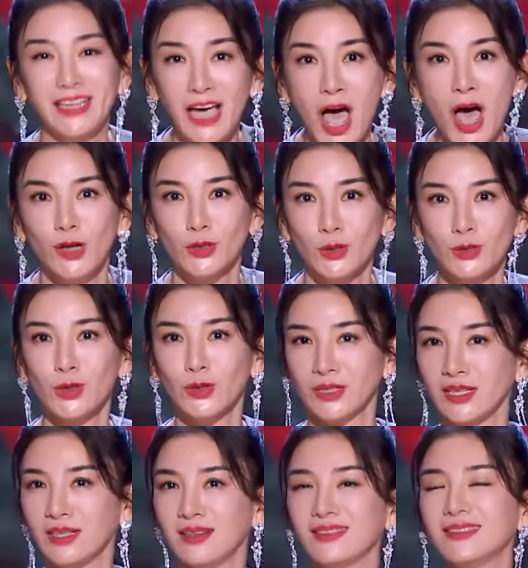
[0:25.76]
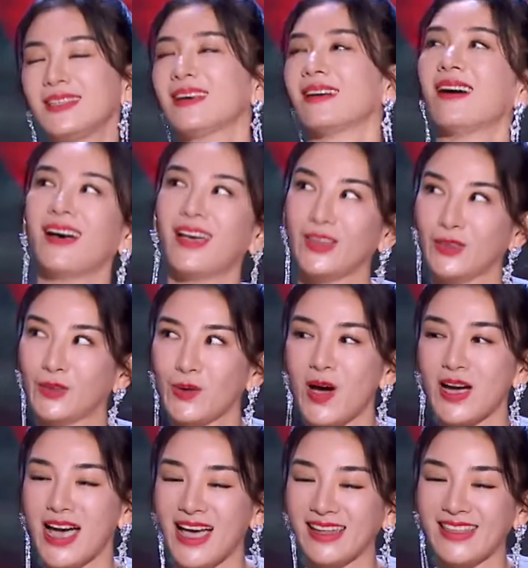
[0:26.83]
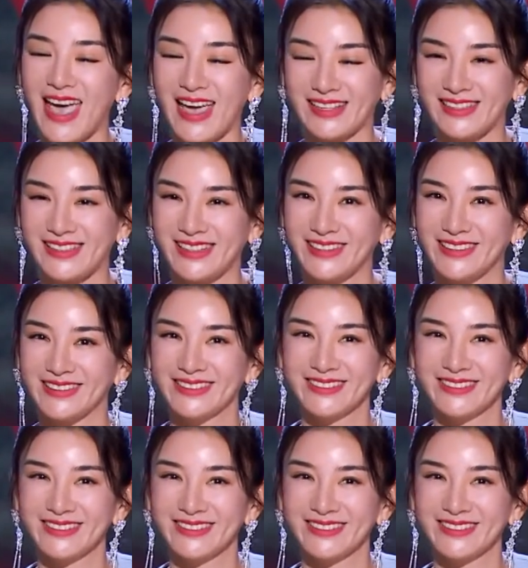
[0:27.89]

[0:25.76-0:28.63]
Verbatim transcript: 昊都送伊能静很多康乃馨。